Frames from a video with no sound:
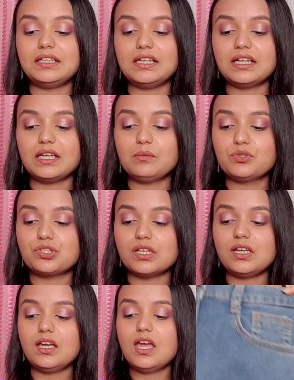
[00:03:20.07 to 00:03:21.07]
की लगी मुझे
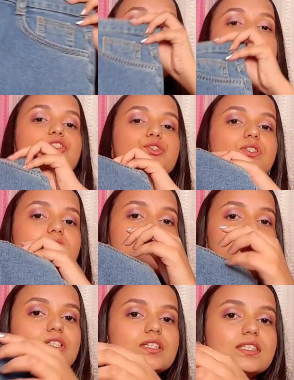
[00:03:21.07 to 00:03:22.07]
इसकी जो
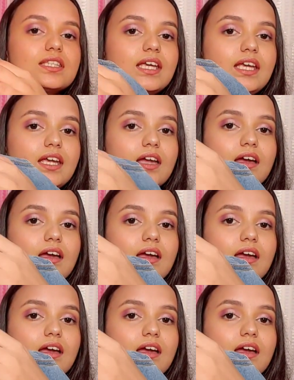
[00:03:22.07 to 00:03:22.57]
स्टिचेस थी